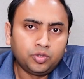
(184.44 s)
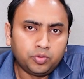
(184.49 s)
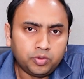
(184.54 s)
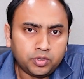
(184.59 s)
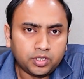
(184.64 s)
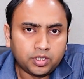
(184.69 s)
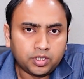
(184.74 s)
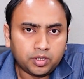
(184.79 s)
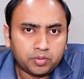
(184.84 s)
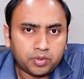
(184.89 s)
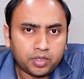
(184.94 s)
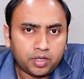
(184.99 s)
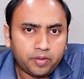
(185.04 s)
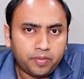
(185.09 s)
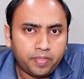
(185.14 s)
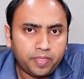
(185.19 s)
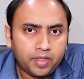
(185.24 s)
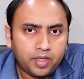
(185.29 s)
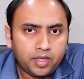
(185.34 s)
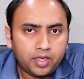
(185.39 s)
জমে যেতে পারে
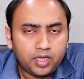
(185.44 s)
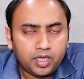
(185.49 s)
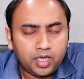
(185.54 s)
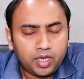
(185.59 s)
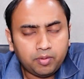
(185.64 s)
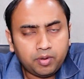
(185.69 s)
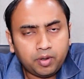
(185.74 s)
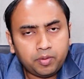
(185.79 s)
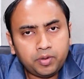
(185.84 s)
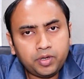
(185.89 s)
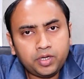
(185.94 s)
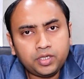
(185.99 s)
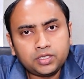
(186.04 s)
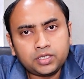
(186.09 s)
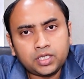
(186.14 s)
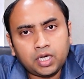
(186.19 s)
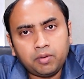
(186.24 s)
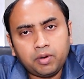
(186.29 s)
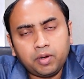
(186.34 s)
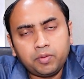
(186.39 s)
এভাবেই
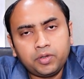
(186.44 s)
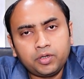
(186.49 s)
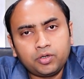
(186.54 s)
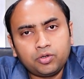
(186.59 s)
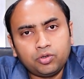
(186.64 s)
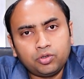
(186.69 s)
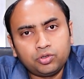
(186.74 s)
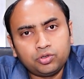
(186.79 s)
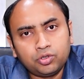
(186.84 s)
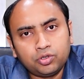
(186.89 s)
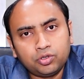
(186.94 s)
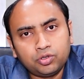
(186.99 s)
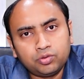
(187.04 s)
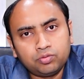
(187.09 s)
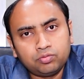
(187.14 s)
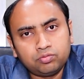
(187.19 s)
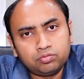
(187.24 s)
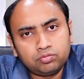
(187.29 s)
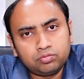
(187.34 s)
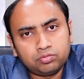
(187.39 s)
স্বাভাবিক ওজন
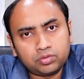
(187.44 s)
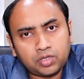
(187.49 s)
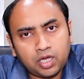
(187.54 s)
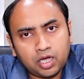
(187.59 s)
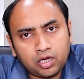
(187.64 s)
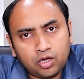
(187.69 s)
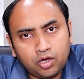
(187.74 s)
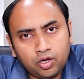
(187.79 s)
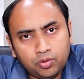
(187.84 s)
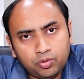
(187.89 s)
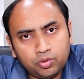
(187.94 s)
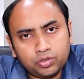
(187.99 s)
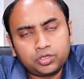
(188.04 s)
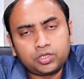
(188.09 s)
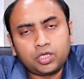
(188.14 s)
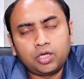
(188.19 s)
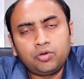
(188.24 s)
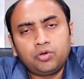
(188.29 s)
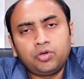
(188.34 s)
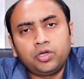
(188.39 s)
থাকা
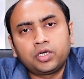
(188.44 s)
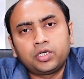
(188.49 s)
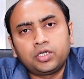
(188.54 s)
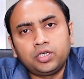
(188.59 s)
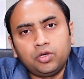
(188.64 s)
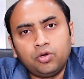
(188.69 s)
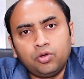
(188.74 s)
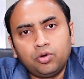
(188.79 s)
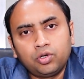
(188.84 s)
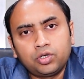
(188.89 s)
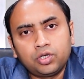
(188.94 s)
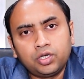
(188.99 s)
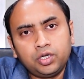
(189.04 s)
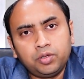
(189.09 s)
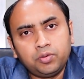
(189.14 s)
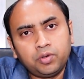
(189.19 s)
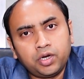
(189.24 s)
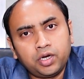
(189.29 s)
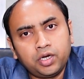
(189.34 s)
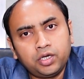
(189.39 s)
অবস্থায়ও একটি লোক
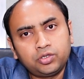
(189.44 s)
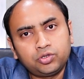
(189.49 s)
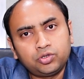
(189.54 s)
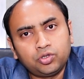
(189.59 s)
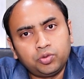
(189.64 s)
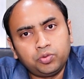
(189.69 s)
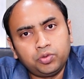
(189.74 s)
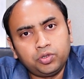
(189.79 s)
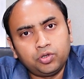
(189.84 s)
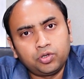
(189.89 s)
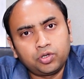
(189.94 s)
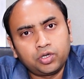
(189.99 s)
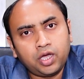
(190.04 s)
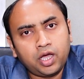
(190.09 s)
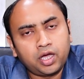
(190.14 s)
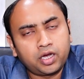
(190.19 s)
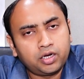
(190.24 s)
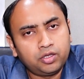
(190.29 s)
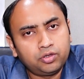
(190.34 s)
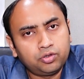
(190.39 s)
লিভারের চর্বি রোগে
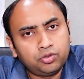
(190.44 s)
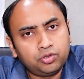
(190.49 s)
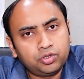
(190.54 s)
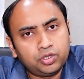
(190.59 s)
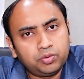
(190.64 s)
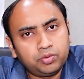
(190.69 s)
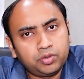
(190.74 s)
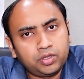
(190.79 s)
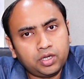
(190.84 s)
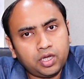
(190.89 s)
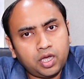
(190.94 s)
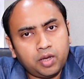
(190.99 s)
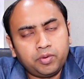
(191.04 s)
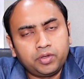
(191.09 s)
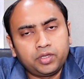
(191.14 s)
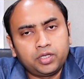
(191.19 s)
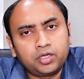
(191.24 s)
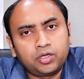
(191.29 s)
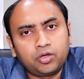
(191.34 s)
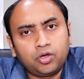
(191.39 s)
আক্রান্ত হতে পারে
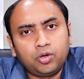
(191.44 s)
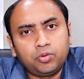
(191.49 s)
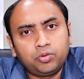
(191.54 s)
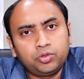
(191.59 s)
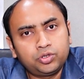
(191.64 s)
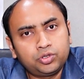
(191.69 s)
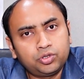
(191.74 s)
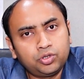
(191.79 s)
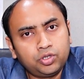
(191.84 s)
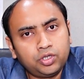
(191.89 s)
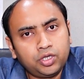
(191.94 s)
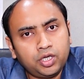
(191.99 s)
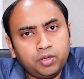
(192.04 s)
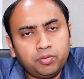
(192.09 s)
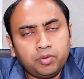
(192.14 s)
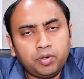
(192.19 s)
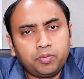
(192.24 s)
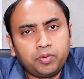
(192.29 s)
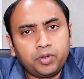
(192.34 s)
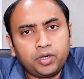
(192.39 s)
আমাদেরকে অবশ্যই এই
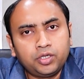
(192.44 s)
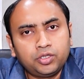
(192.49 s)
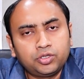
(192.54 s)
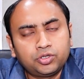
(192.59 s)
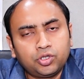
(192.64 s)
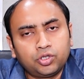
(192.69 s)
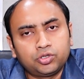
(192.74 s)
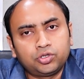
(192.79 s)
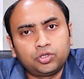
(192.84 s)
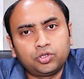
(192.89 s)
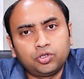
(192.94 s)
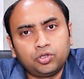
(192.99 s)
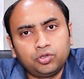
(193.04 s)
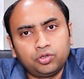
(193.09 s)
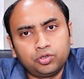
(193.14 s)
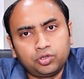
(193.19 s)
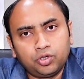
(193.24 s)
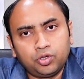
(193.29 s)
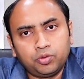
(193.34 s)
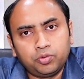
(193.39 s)
ব্যাপারে সচেতন
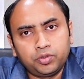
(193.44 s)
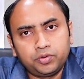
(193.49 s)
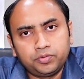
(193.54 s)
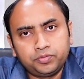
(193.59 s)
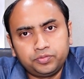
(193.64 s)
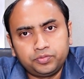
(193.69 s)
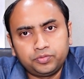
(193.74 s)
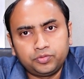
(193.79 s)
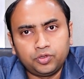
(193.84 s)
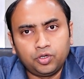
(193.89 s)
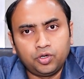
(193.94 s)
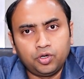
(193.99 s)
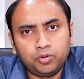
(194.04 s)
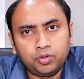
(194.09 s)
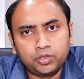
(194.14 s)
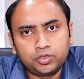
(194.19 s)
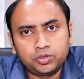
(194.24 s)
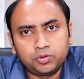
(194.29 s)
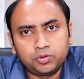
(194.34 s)
হতে হবে ধন্যবাদ